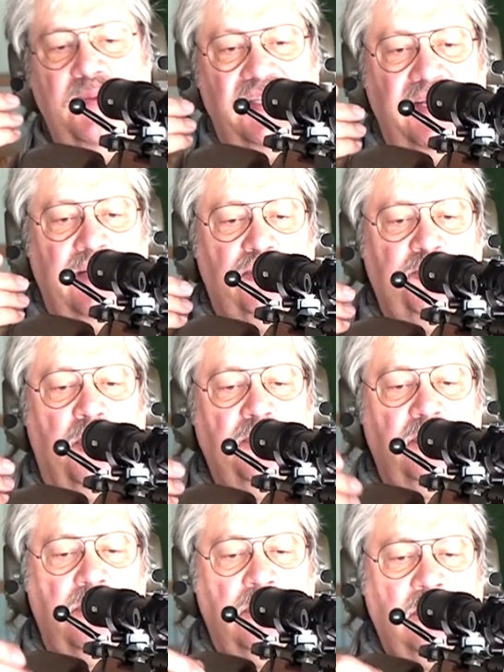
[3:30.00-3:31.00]
abaisser les coûts de
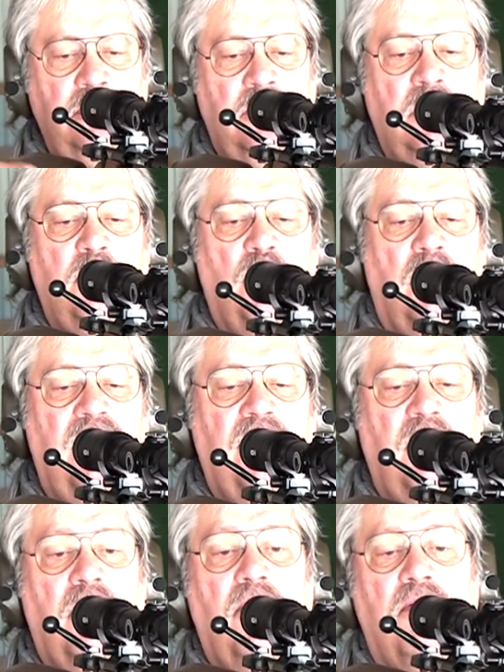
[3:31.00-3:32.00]
production. Bon,
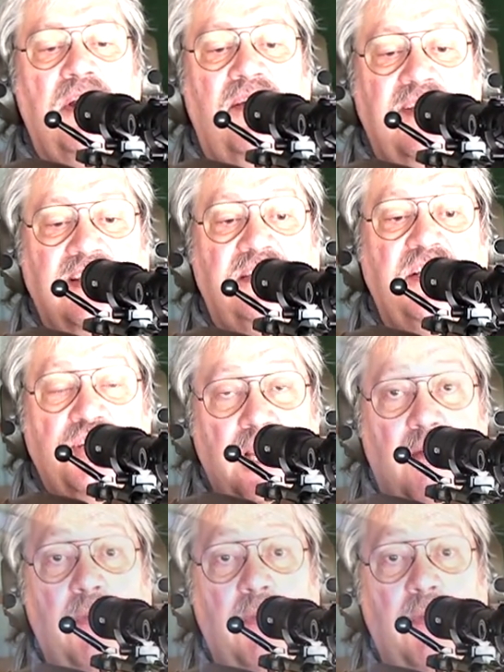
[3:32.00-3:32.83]
avant, on avait un stécher,